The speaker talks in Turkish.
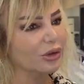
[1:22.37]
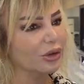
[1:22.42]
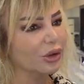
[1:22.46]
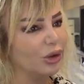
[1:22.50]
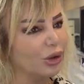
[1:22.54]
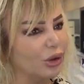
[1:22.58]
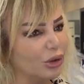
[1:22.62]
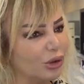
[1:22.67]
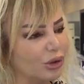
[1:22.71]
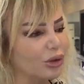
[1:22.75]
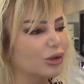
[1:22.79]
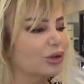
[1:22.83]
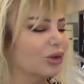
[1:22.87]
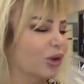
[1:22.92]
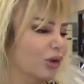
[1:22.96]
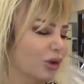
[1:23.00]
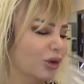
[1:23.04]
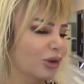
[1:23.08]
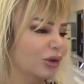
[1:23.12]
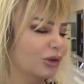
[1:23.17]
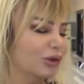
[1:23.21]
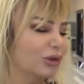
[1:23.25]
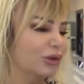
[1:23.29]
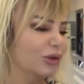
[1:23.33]
doğru
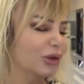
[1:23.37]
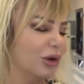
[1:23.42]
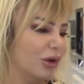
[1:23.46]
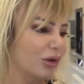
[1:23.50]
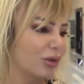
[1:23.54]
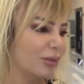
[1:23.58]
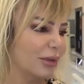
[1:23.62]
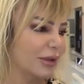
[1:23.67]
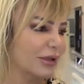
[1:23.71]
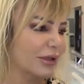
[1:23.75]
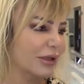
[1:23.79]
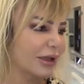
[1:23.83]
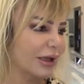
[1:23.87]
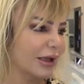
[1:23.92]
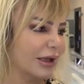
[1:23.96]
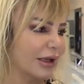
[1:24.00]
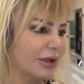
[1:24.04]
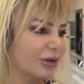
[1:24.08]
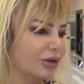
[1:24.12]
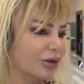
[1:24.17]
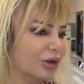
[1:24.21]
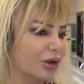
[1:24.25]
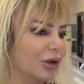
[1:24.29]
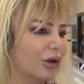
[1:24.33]
doğrultuda olması
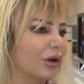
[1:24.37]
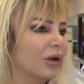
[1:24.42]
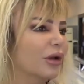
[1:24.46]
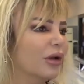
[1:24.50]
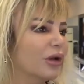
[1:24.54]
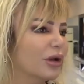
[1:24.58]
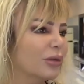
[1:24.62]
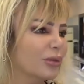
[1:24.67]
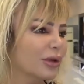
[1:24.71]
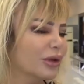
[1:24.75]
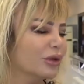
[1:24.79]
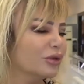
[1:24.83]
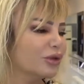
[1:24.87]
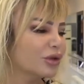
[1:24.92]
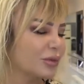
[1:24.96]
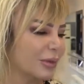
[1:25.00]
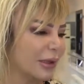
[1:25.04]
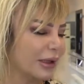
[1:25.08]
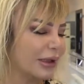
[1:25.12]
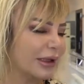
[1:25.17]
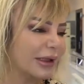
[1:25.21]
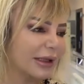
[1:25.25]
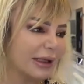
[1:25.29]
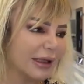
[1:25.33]
gerekiyor. Bir
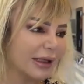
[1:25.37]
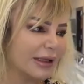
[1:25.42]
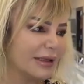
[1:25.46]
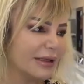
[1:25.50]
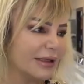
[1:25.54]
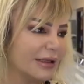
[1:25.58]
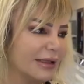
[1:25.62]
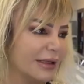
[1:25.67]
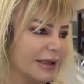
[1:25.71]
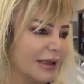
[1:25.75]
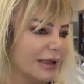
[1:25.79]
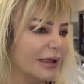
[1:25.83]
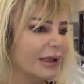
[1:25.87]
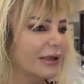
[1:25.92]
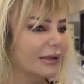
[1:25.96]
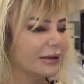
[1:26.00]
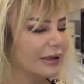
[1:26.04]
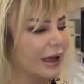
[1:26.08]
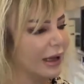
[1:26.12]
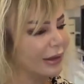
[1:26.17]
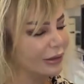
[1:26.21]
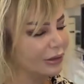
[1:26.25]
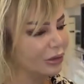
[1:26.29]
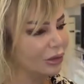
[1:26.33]
uzman analizi,
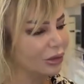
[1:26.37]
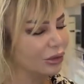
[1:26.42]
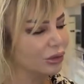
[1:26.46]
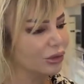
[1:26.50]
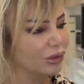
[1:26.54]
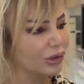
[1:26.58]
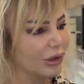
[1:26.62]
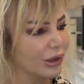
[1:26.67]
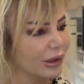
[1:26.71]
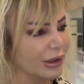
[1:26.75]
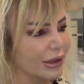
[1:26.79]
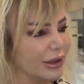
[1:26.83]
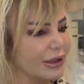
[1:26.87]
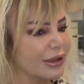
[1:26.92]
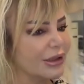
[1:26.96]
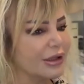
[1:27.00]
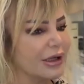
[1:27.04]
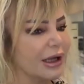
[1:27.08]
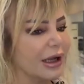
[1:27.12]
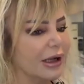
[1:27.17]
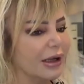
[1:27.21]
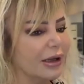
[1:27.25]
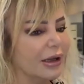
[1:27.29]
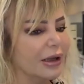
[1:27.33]
ten tonunu
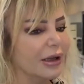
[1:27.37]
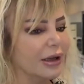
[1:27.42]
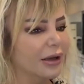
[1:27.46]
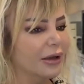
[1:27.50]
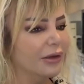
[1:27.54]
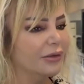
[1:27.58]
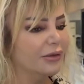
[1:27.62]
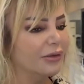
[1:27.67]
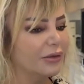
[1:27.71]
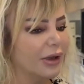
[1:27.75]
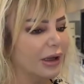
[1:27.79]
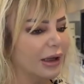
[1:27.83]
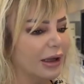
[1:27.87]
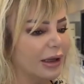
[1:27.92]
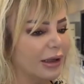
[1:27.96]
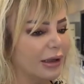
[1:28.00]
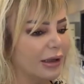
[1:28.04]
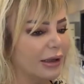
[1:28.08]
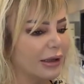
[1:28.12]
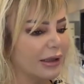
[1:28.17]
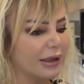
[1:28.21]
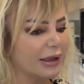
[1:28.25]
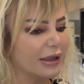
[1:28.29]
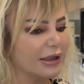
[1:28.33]
tanıyacak
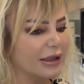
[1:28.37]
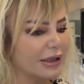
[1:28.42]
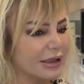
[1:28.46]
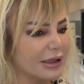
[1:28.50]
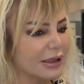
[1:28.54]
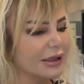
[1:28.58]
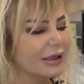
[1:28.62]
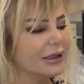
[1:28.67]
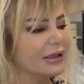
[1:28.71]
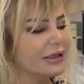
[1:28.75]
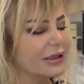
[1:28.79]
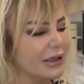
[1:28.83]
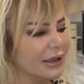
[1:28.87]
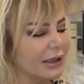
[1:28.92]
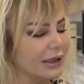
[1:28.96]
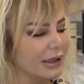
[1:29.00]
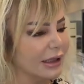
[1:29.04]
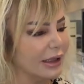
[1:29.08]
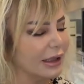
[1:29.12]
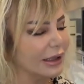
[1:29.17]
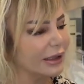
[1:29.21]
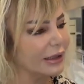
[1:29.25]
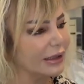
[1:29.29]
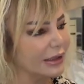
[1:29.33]
ve kişinin
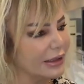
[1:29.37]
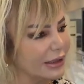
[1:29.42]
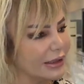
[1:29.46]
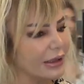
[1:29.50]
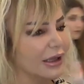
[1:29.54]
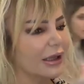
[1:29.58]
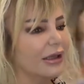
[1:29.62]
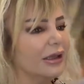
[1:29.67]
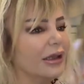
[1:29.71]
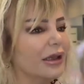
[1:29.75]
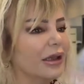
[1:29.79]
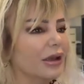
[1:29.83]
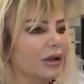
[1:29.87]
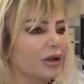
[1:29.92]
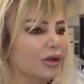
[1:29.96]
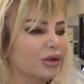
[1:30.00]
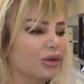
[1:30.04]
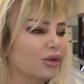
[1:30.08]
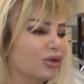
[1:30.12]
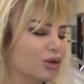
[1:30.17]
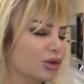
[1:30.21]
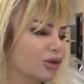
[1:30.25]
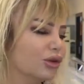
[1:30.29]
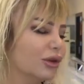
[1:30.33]
cildine gidecek
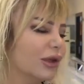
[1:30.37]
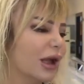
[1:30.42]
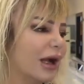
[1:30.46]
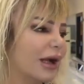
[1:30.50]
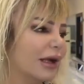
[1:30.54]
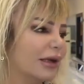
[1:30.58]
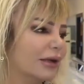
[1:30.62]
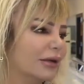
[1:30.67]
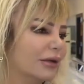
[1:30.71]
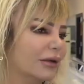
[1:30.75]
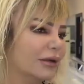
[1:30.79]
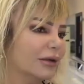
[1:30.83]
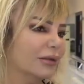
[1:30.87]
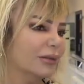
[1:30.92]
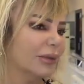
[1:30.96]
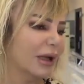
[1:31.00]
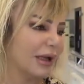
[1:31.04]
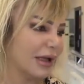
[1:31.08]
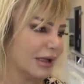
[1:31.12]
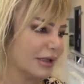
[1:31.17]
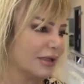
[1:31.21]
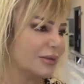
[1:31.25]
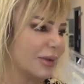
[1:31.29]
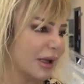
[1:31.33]
ürünler, e,
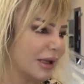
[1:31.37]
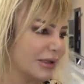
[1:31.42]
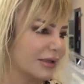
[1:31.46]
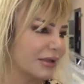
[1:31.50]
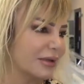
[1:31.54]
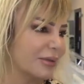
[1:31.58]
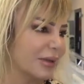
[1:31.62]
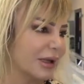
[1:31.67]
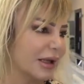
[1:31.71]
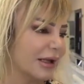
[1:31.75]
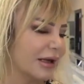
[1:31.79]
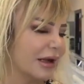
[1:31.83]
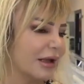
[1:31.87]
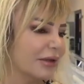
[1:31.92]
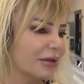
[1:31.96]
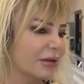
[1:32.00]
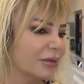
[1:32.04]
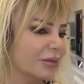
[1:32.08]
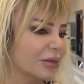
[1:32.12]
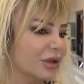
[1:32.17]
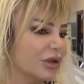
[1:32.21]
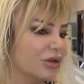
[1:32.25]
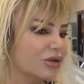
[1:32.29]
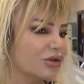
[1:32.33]
makyaj malzemeleri
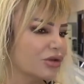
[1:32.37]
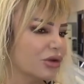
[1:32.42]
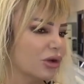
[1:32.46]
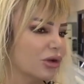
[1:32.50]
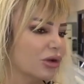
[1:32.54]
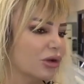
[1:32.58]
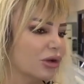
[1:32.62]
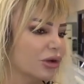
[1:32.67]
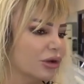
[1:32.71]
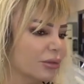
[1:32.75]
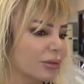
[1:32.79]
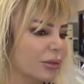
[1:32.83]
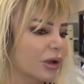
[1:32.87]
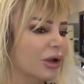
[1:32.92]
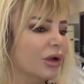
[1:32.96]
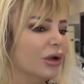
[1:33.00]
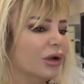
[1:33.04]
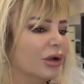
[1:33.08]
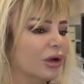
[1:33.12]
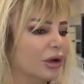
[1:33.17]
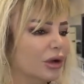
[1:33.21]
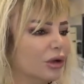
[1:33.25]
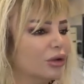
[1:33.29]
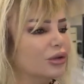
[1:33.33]
anlamında söylüyorum.
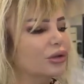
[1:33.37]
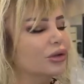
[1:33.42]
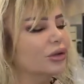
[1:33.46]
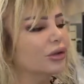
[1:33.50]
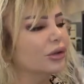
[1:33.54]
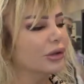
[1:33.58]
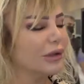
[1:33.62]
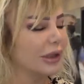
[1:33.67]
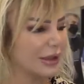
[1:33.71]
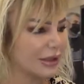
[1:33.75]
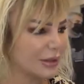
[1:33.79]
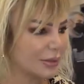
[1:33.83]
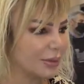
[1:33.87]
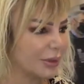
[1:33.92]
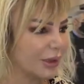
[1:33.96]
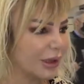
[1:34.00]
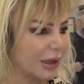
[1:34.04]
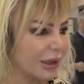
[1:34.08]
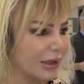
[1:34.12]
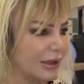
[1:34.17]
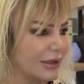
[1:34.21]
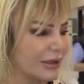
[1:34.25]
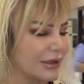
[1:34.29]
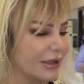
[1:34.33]
Onu tespit
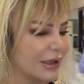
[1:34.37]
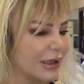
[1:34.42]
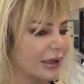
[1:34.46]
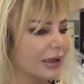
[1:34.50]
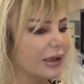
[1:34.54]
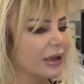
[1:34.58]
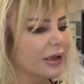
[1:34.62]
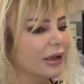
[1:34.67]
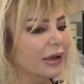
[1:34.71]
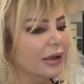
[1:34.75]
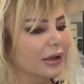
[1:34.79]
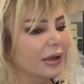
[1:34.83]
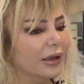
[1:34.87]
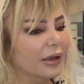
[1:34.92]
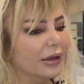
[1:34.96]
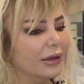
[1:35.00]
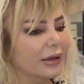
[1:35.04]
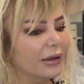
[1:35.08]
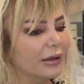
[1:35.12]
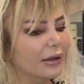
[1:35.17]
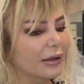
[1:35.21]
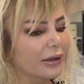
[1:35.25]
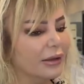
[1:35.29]
edecek e,